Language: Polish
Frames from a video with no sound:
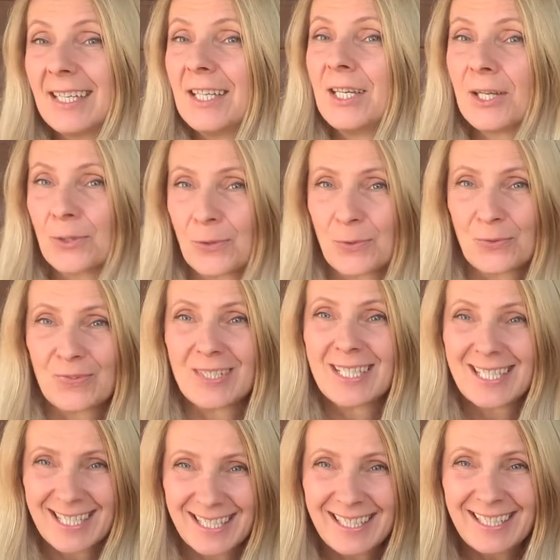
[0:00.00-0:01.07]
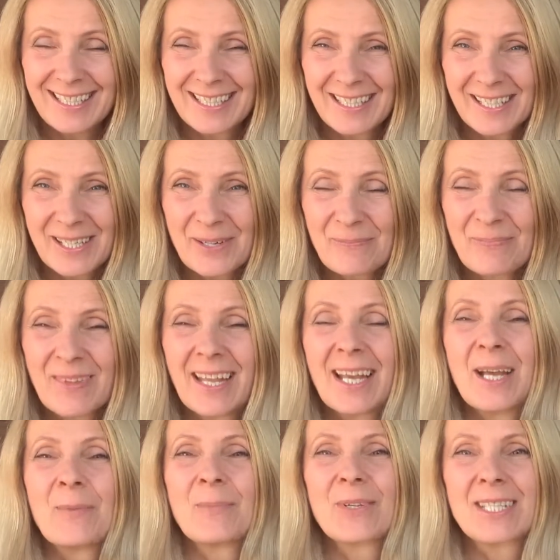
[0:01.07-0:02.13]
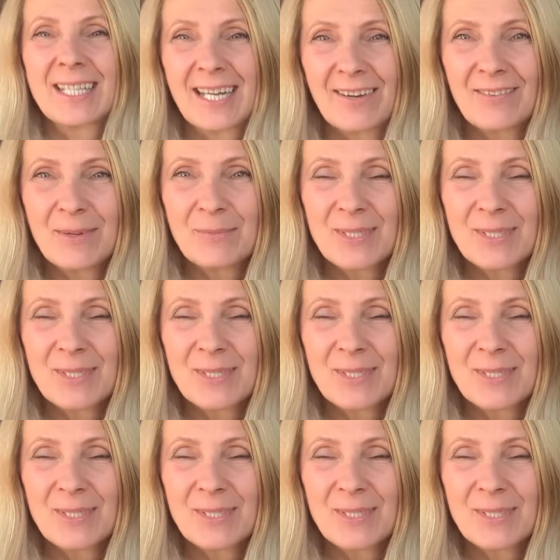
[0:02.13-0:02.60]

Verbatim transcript: jak również innych. Pozdrawiam